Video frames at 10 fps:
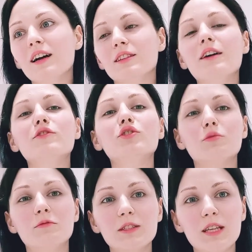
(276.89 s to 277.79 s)
Главное,
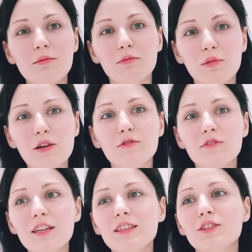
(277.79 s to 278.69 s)
чтобы вы сами были
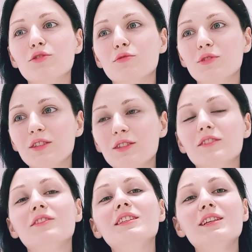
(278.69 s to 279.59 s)
уверены, что
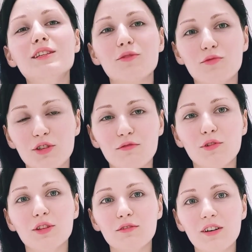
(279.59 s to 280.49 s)
действительно у
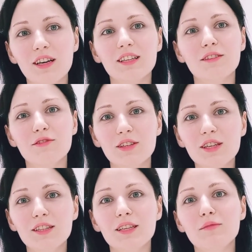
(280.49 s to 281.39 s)
животного этого
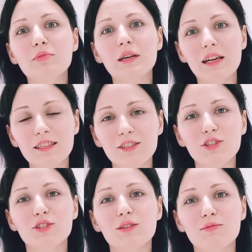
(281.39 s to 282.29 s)
нет, и при
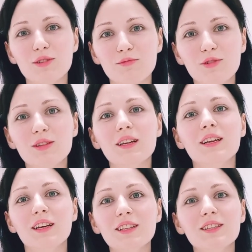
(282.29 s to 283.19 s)
клиническом
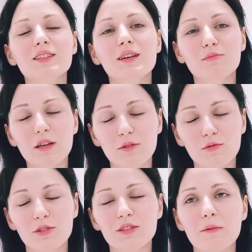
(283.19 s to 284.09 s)
осмотре это не
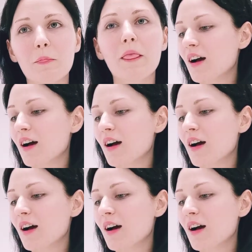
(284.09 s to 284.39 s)
обнаружится.